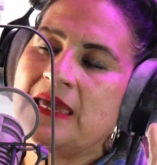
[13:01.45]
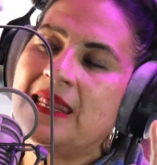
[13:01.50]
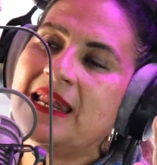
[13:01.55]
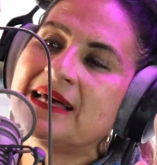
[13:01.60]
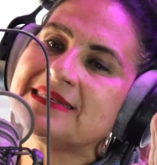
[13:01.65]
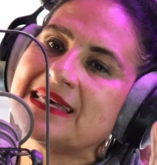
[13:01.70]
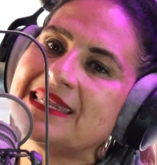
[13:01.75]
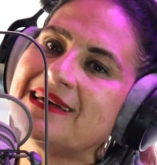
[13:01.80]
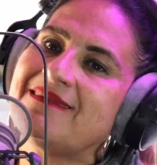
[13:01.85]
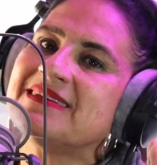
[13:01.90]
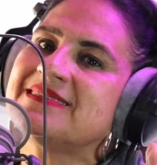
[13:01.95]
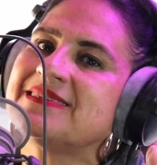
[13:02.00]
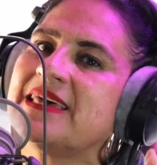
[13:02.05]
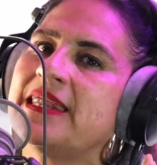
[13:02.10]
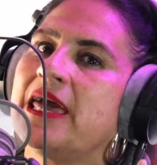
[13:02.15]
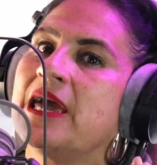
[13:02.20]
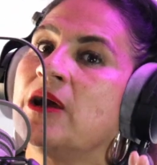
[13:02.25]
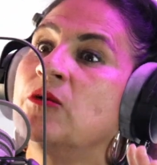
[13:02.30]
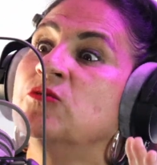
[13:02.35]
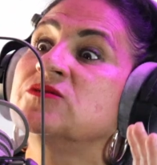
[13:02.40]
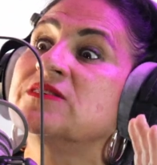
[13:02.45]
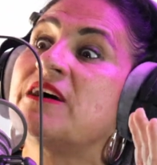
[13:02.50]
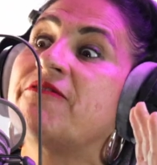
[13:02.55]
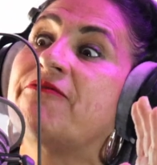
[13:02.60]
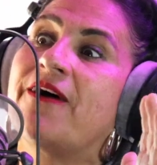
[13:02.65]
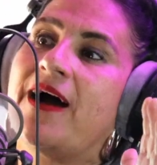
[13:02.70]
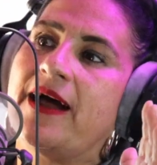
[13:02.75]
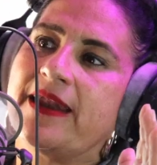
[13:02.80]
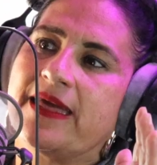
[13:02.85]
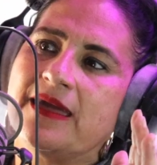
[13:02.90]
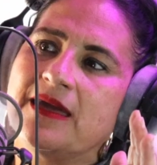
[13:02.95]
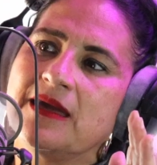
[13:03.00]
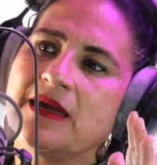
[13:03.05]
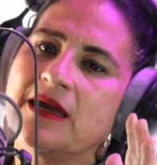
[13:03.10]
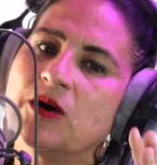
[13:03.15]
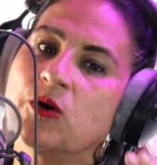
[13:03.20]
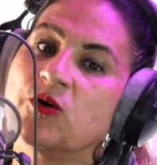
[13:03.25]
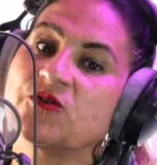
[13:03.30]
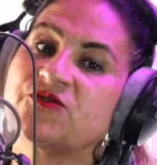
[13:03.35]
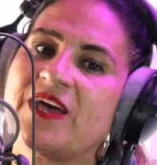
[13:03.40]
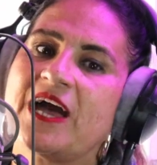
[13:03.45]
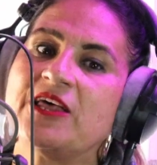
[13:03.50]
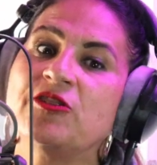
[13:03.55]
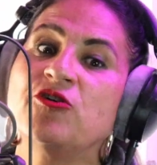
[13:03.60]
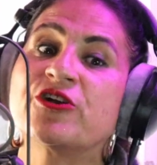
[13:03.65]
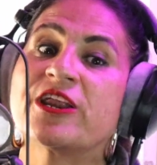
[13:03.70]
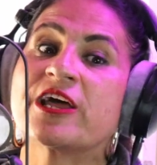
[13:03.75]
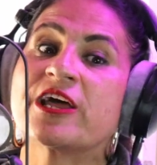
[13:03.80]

Y la cena va a ser en un safari. O sea, nos